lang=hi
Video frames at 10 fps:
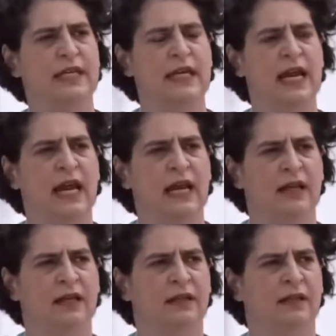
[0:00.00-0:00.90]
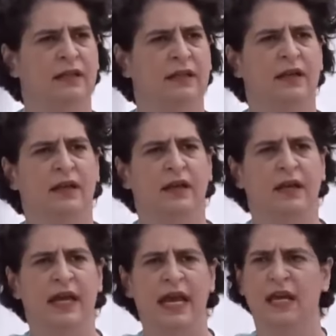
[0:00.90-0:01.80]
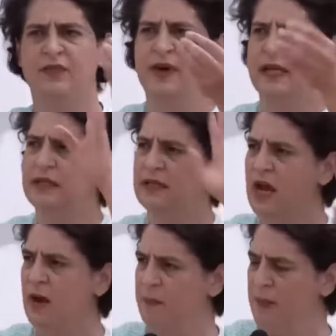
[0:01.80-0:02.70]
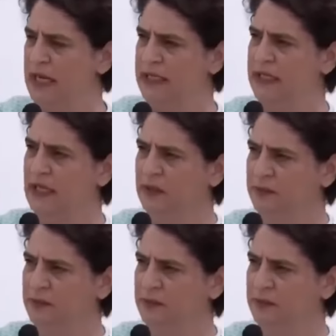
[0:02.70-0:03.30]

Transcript: जी ने एक वर्ग का अपमान किया